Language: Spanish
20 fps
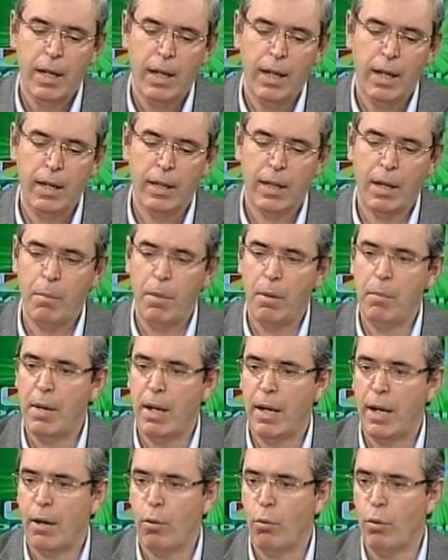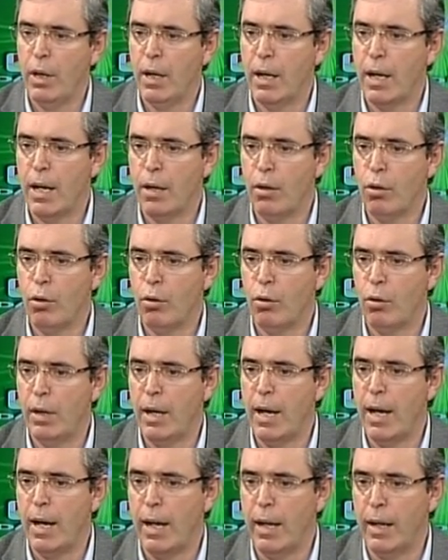y también me han adjudicado
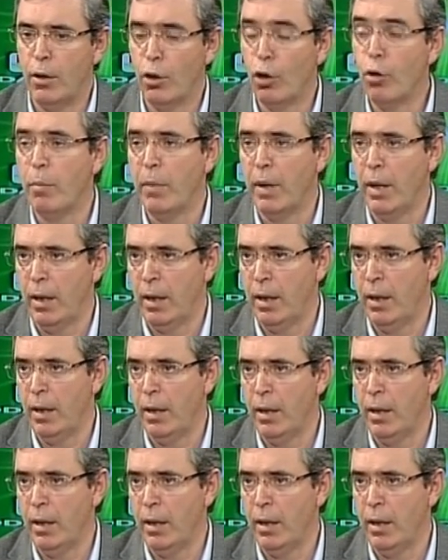la enorme